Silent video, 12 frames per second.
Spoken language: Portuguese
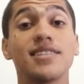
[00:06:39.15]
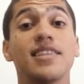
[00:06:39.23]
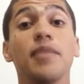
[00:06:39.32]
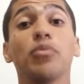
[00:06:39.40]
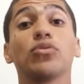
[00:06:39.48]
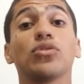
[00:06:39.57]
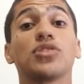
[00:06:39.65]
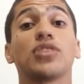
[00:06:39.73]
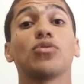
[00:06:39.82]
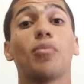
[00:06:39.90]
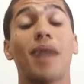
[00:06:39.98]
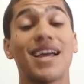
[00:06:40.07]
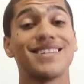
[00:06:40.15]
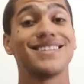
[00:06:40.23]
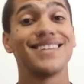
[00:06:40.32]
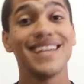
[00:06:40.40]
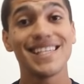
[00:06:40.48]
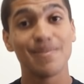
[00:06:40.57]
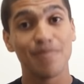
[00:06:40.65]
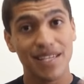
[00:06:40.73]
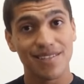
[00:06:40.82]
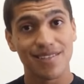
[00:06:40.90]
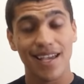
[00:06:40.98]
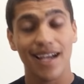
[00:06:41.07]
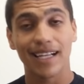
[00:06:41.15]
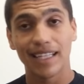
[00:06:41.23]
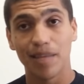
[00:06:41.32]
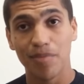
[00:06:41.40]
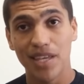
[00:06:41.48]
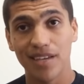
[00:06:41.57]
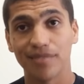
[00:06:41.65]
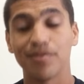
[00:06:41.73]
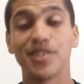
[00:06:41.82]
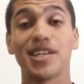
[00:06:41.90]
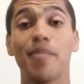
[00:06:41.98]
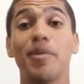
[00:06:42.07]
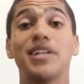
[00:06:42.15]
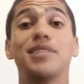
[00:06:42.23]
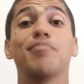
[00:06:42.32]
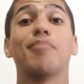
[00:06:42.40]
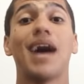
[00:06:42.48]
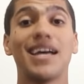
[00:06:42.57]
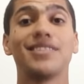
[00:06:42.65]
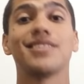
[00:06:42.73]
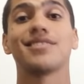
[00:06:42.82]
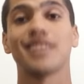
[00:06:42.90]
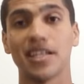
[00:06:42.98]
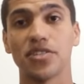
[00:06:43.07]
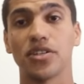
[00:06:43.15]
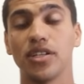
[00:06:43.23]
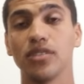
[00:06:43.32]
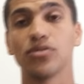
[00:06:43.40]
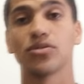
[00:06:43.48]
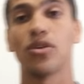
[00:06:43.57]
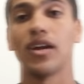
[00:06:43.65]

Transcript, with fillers: Nesse tempo todo já estou mais de 3 meses sem academia, já perdi mais de 7 quilos.